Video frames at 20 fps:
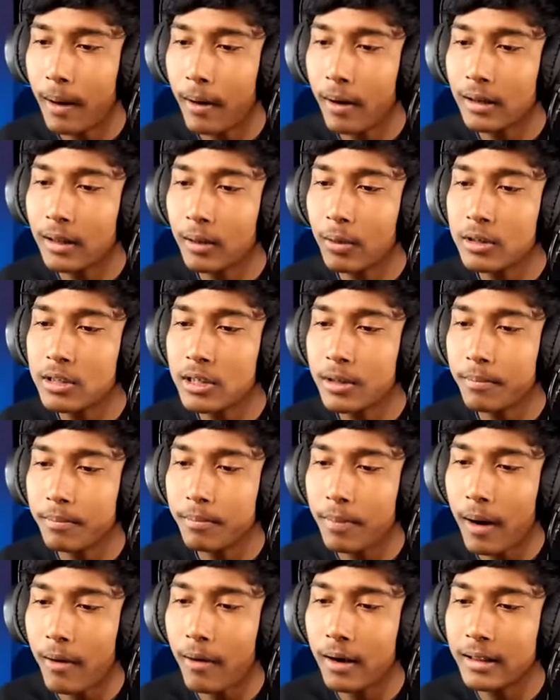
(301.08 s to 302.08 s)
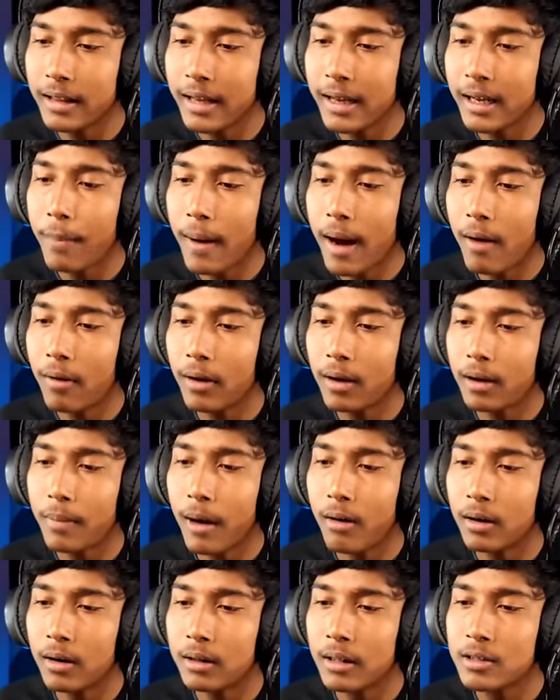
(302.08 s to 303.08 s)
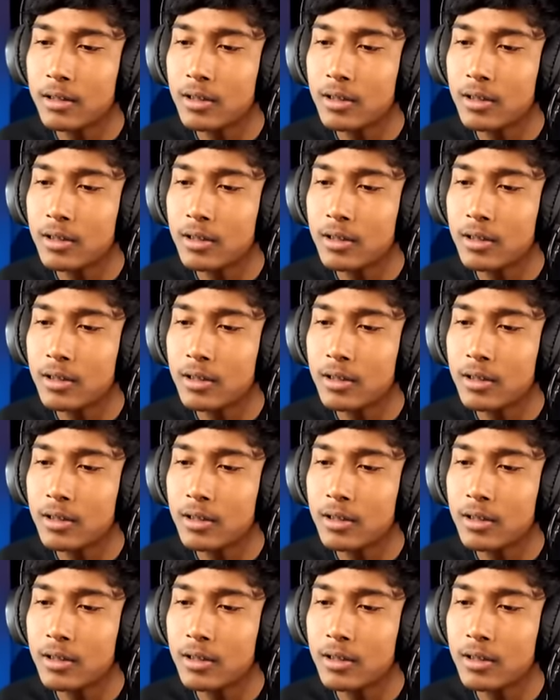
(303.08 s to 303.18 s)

পাওয়ার দে বলছি পাওয়ার দে পাওয়ার পাওয়ার দে